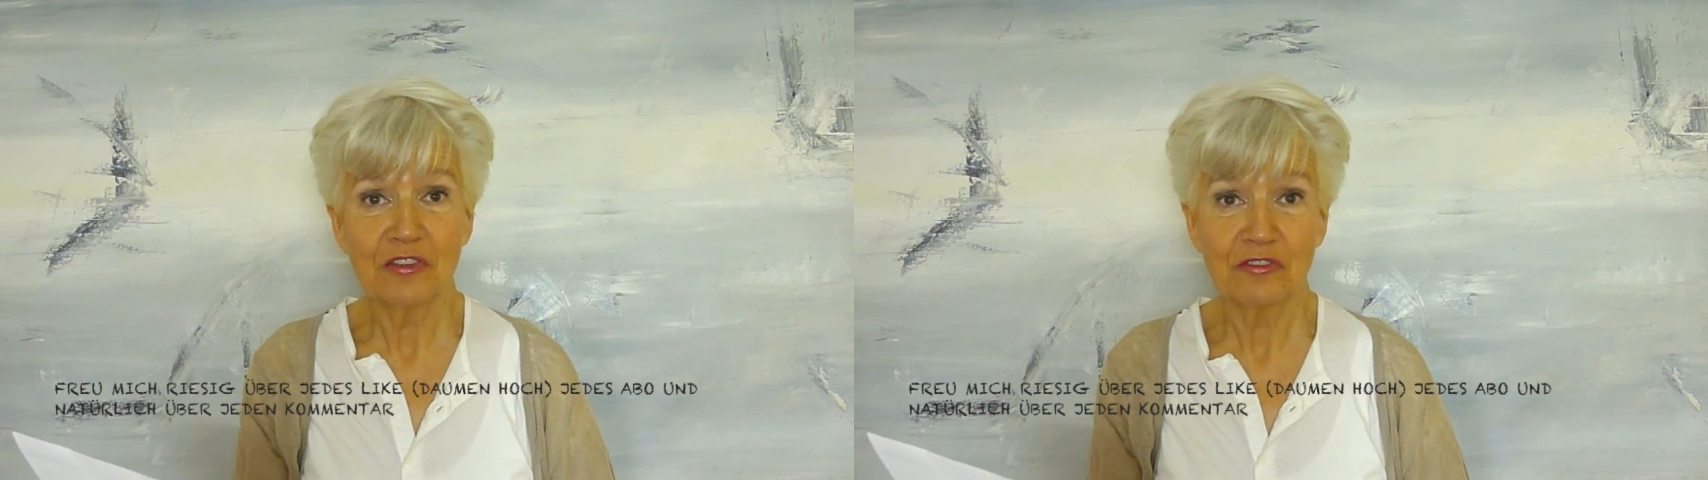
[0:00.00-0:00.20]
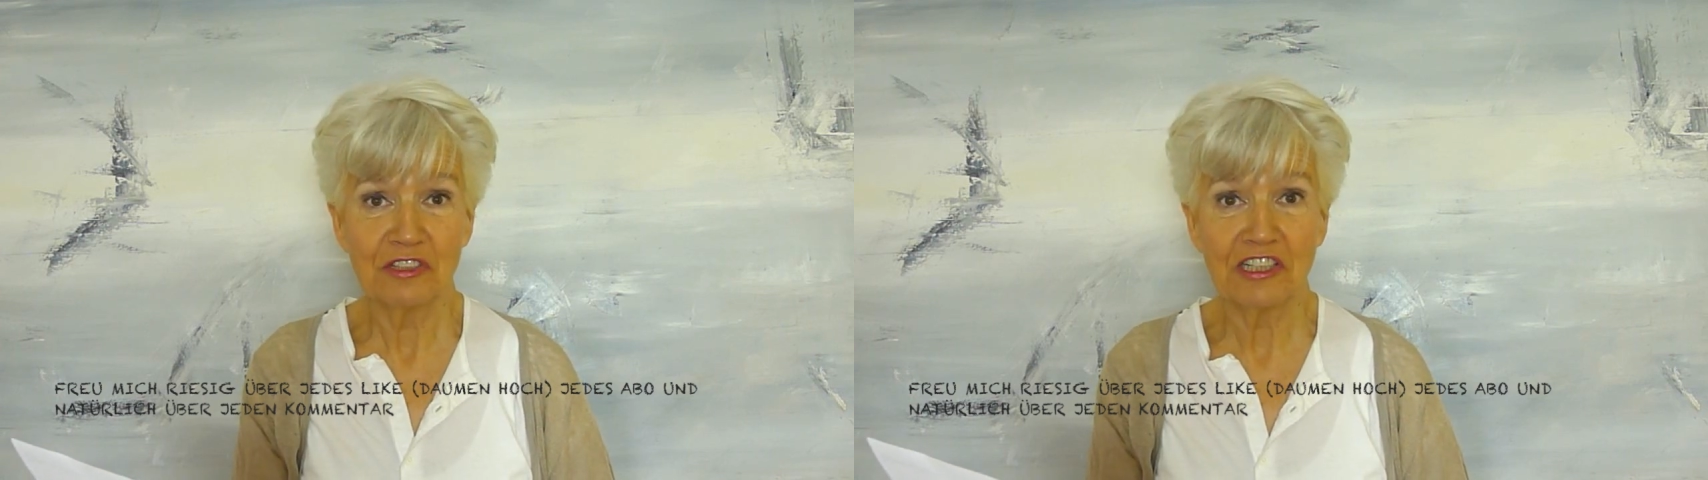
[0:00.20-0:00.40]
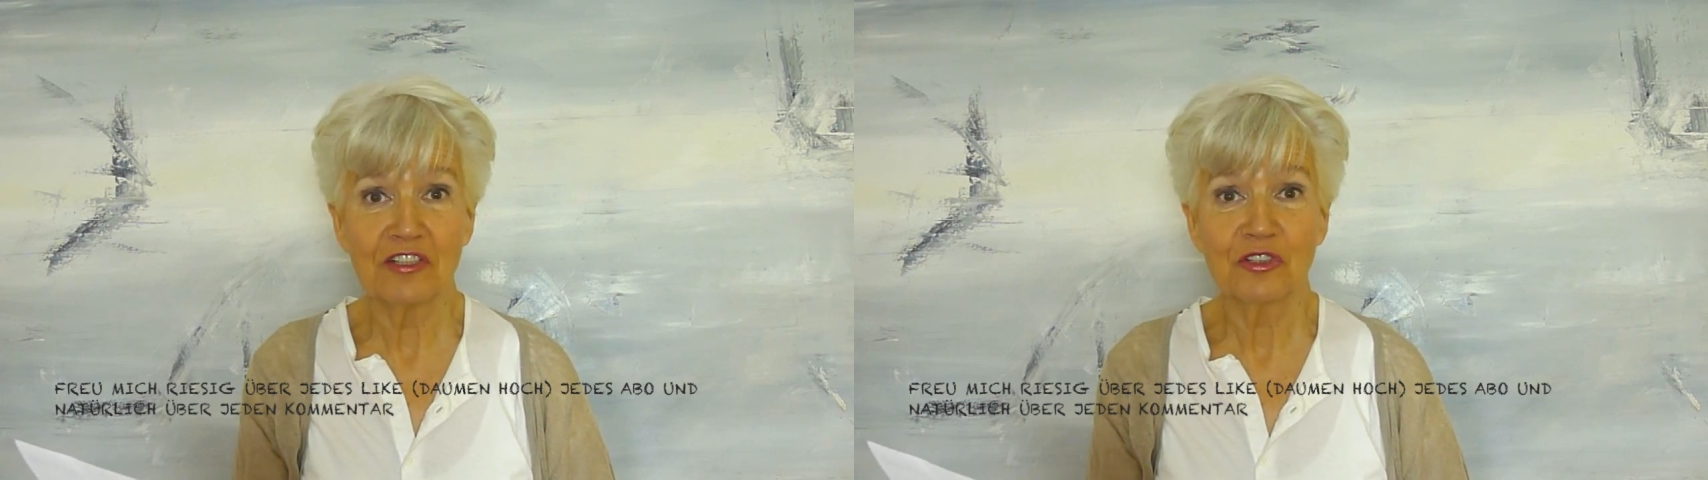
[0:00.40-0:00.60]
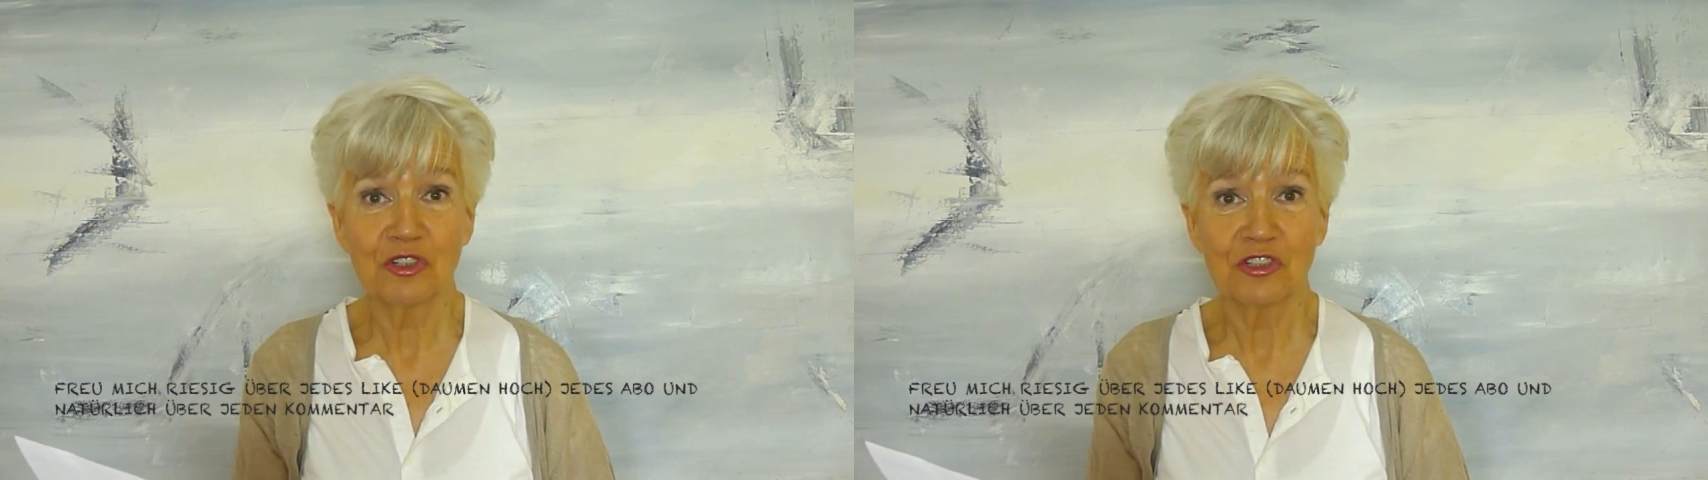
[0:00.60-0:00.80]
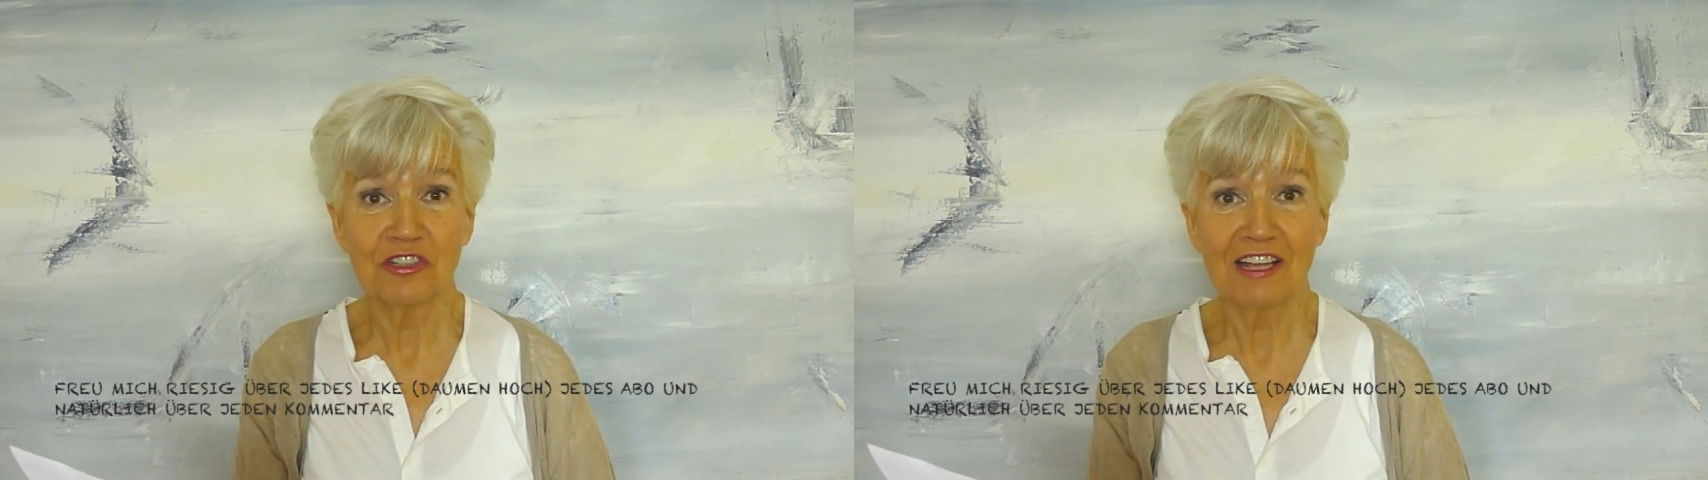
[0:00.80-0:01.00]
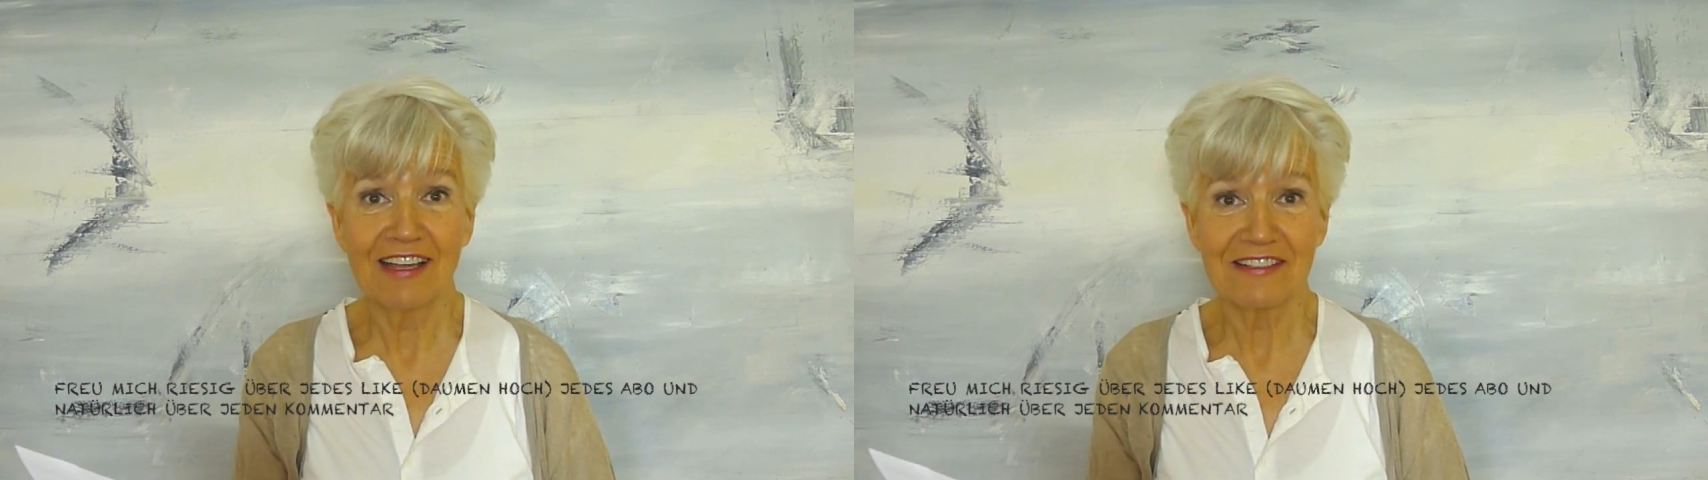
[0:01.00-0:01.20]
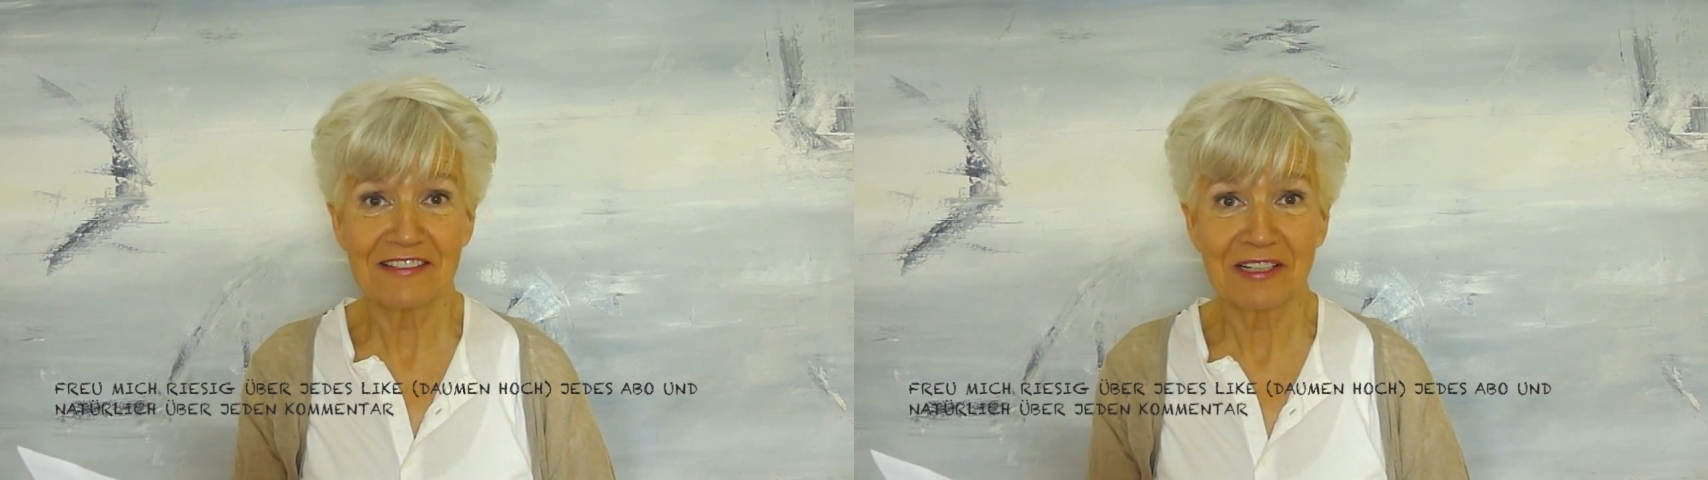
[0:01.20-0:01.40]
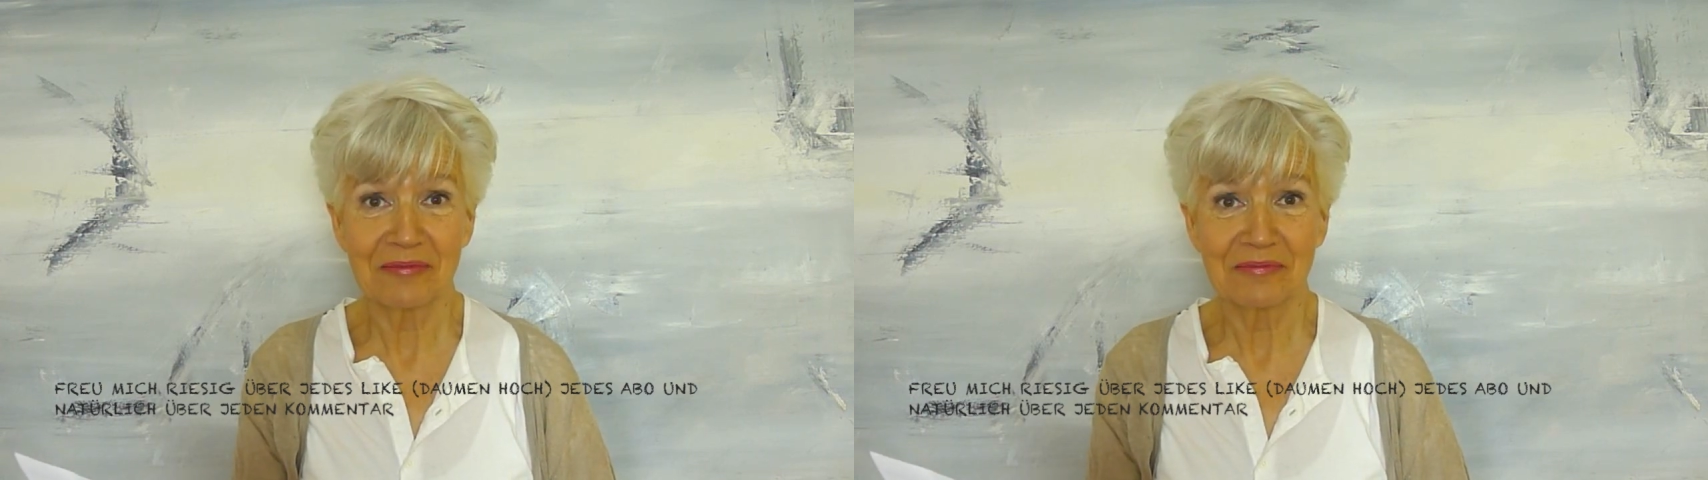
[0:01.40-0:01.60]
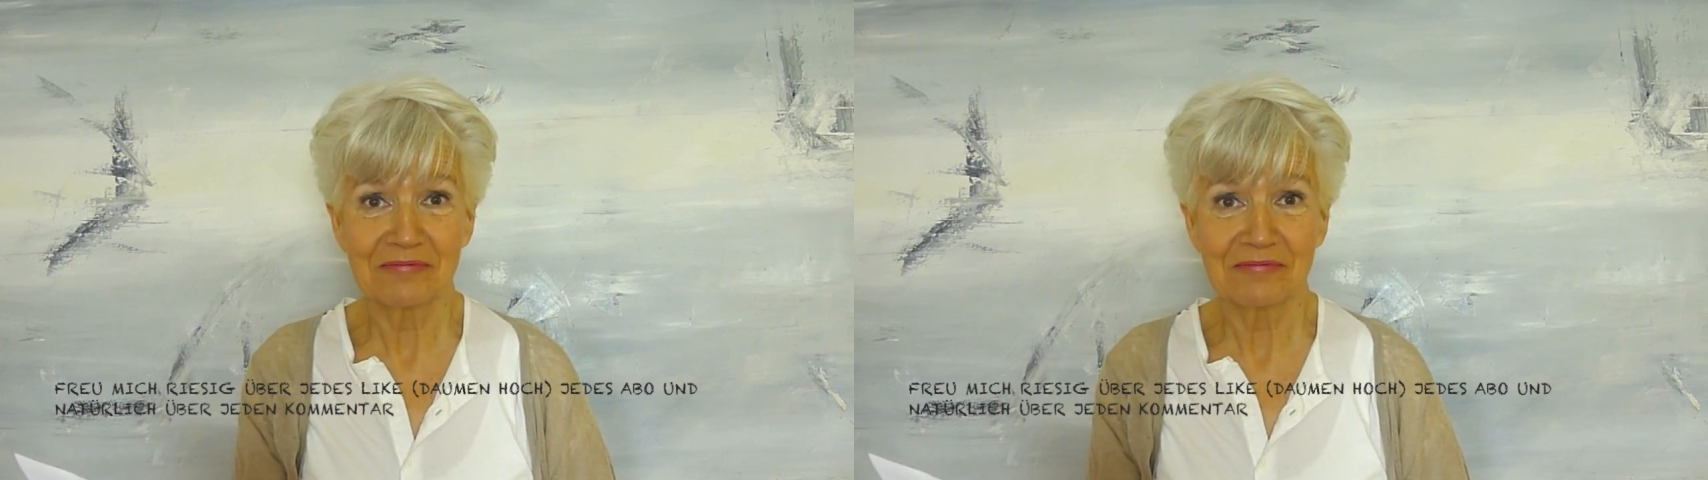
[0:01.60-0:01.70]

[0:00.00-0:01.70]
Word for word: Fliegen können einsam.